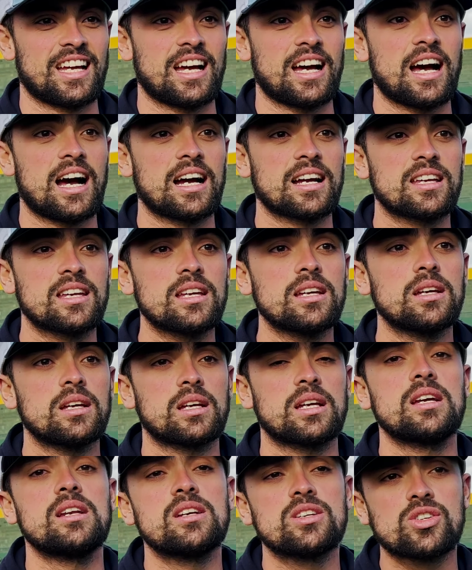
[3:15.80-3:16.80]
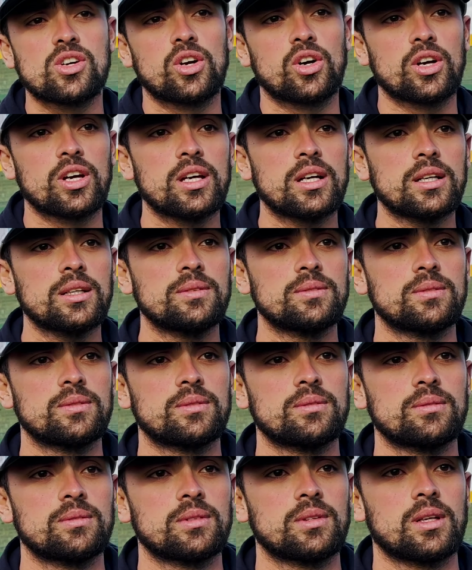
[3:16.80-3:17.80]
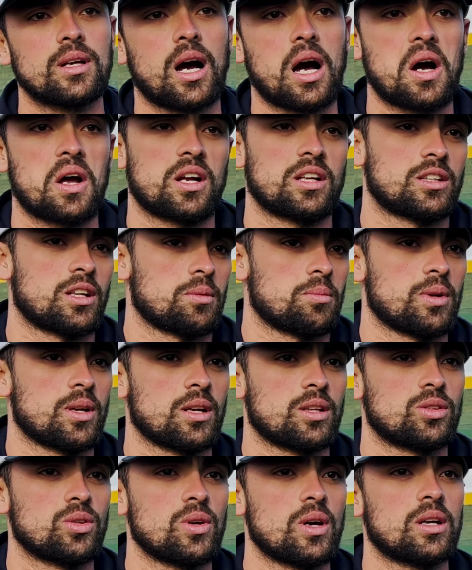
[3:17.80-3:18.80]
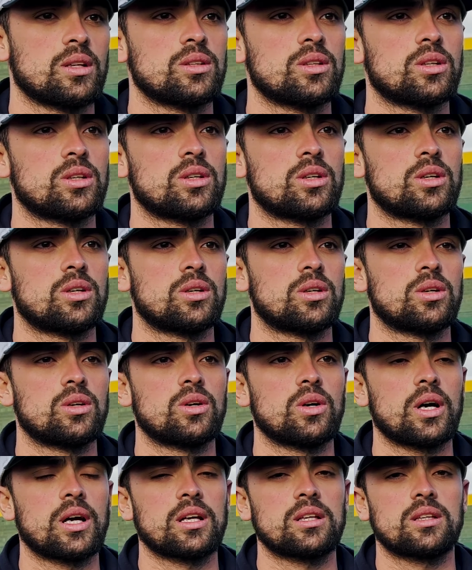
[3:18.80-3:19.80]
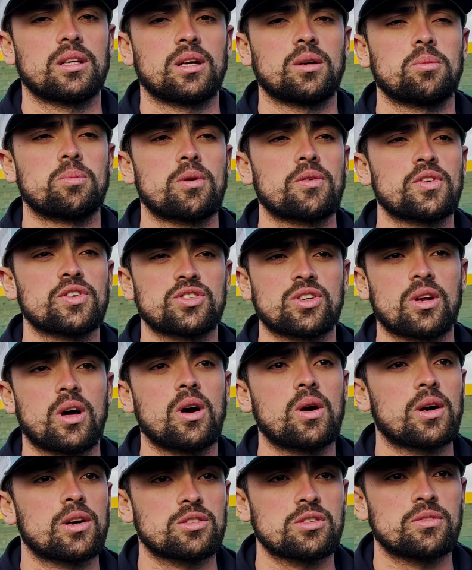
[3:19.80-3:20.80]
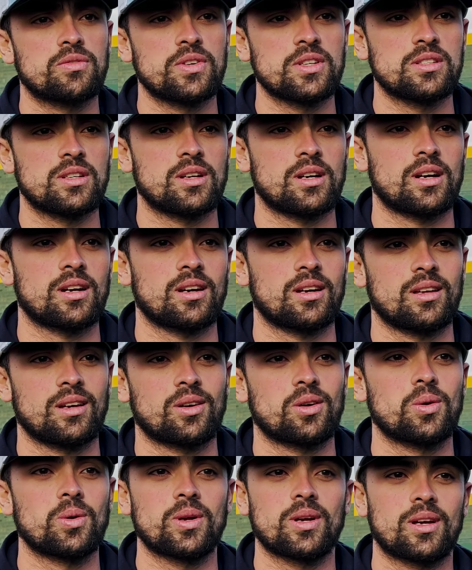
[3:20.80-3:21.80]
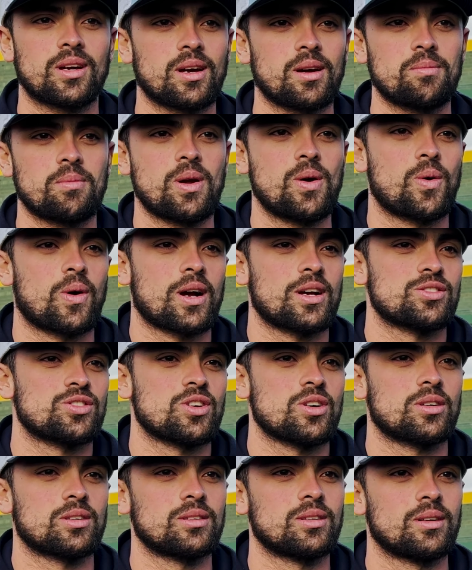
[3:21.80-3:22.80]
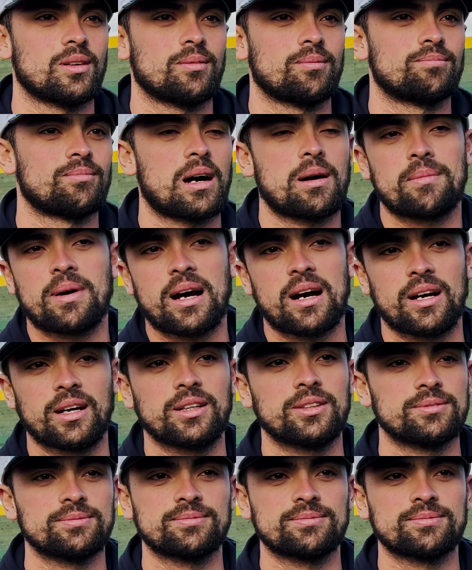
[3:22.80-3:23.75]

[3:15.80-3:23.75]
Aquí, kinesiología. Ahora terminé estudiando este, un profesorado de educación física que descubrí que mi vocación va más ahí.